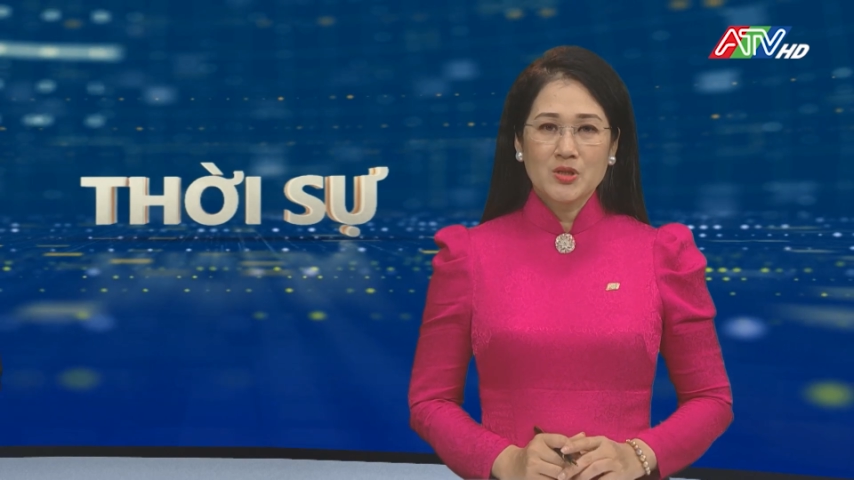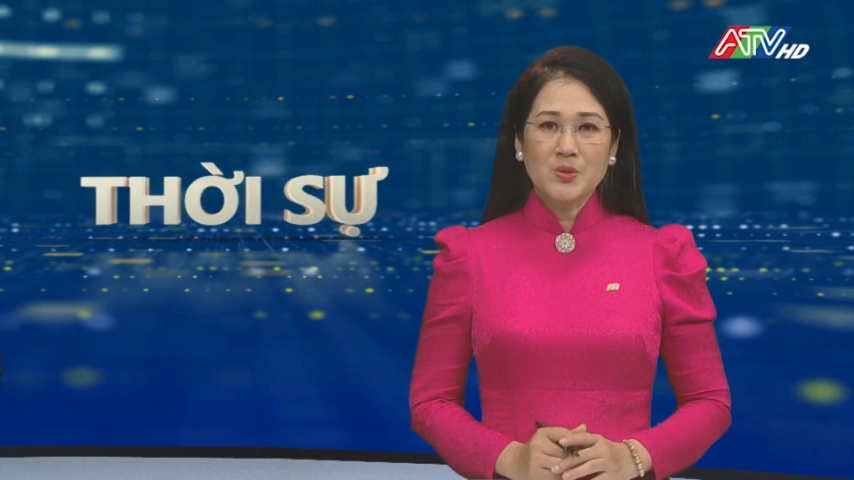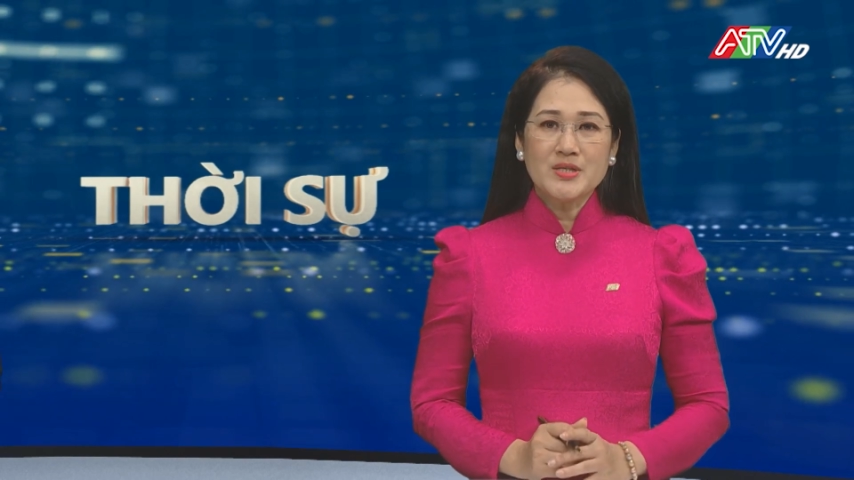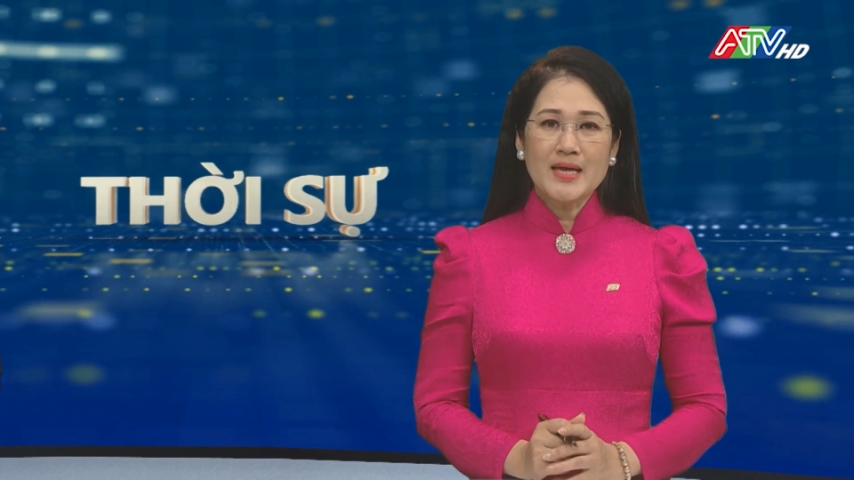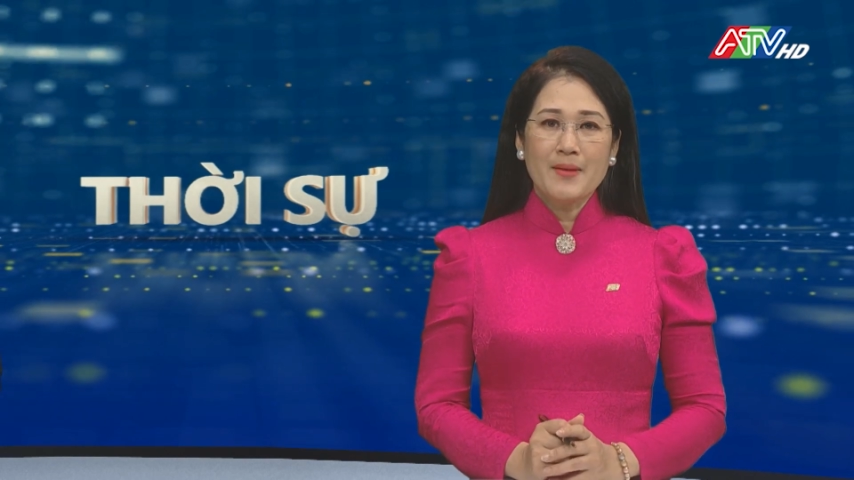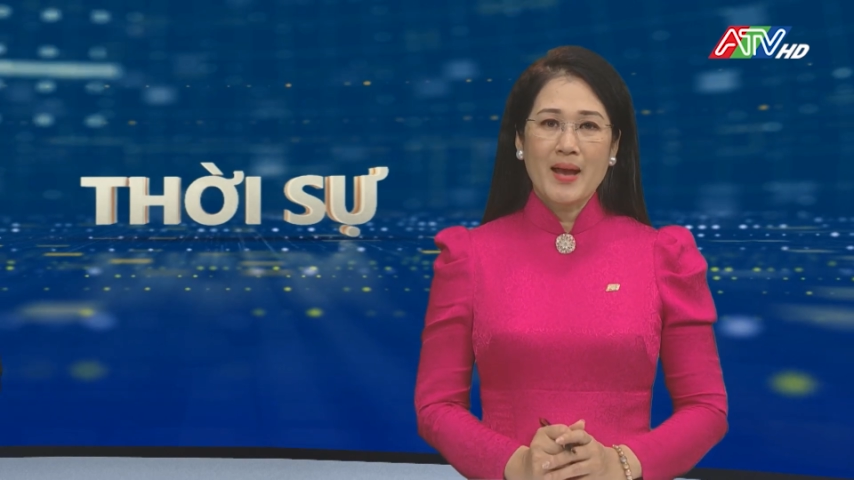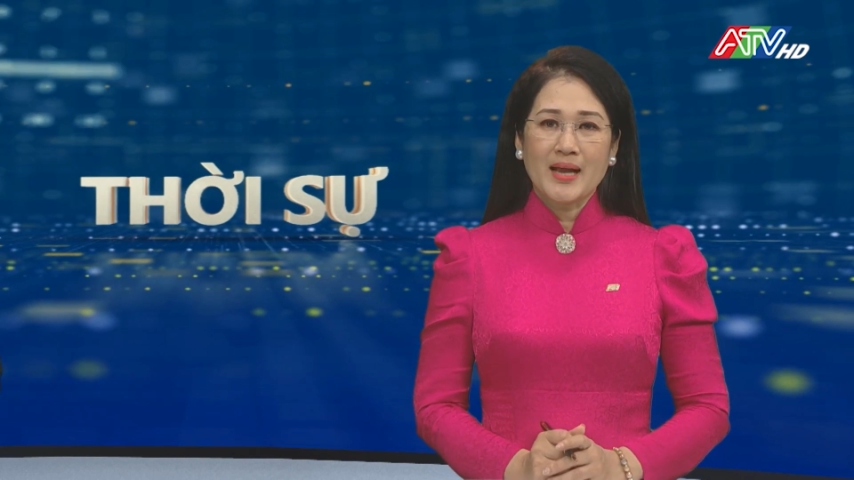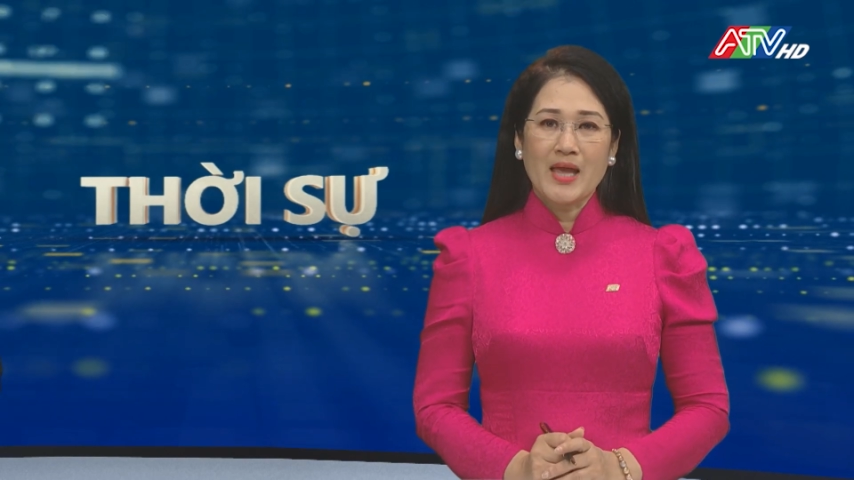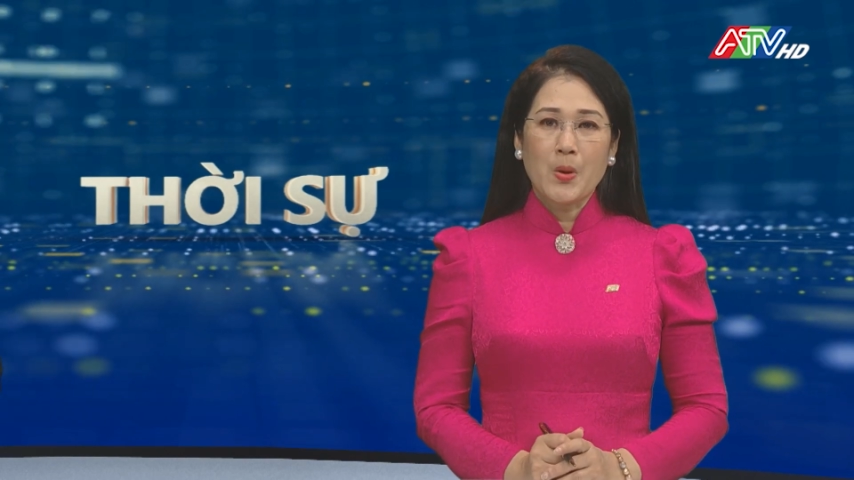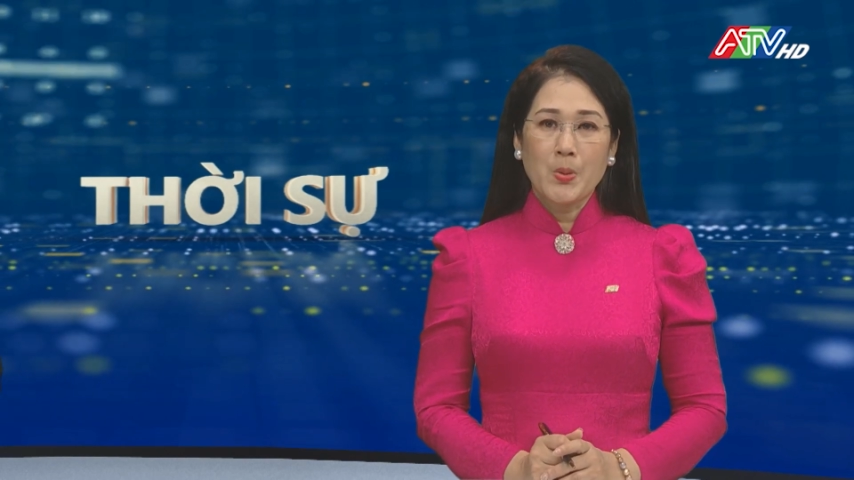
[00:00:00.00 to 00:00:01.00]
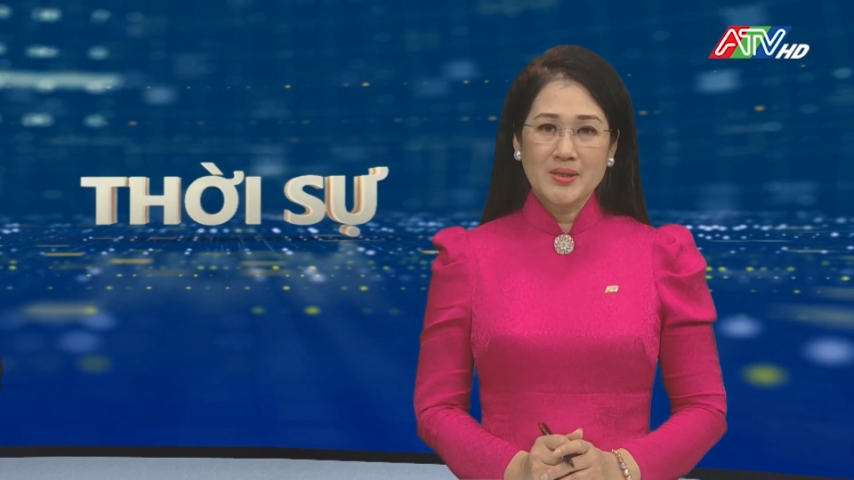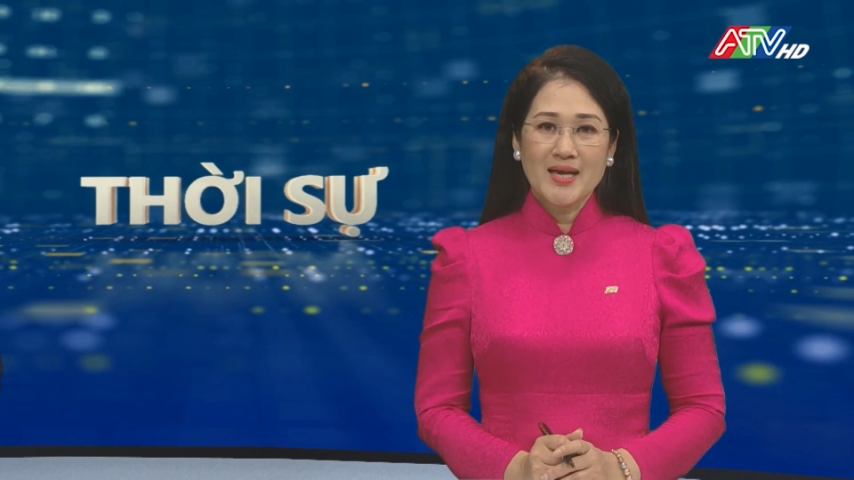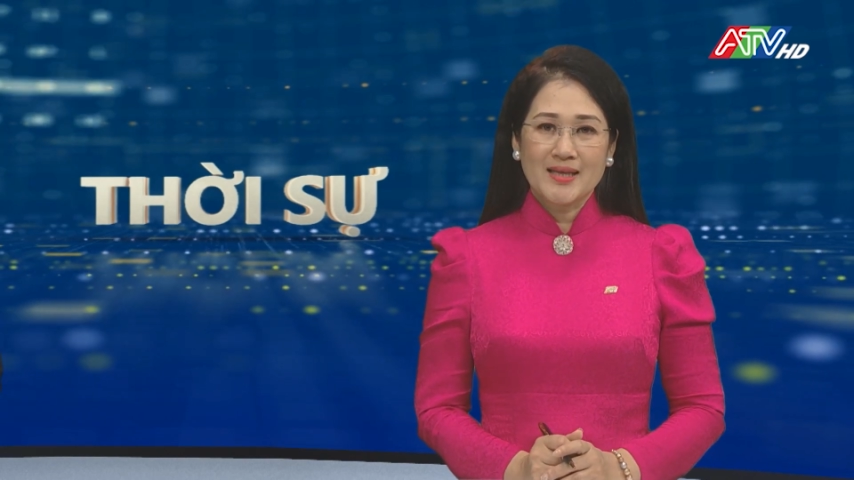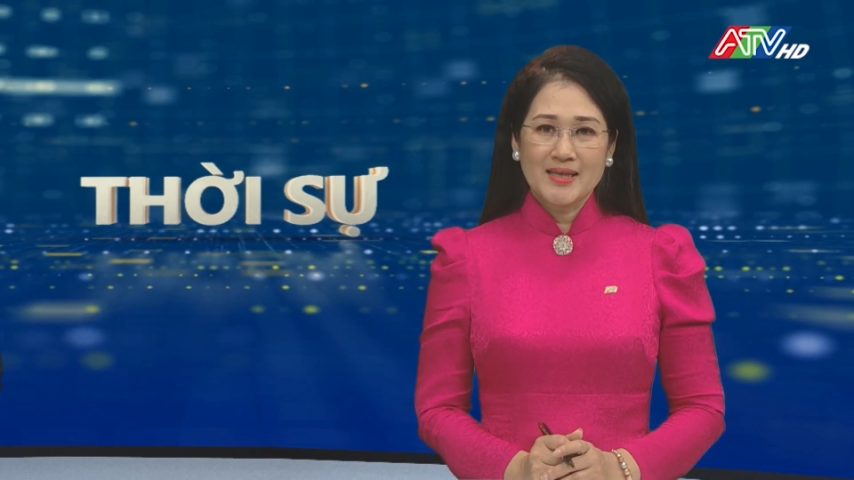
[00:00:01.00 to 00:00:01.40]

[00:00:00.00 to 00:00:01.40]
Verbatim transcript: tổ chức khai mạc giải quần vợt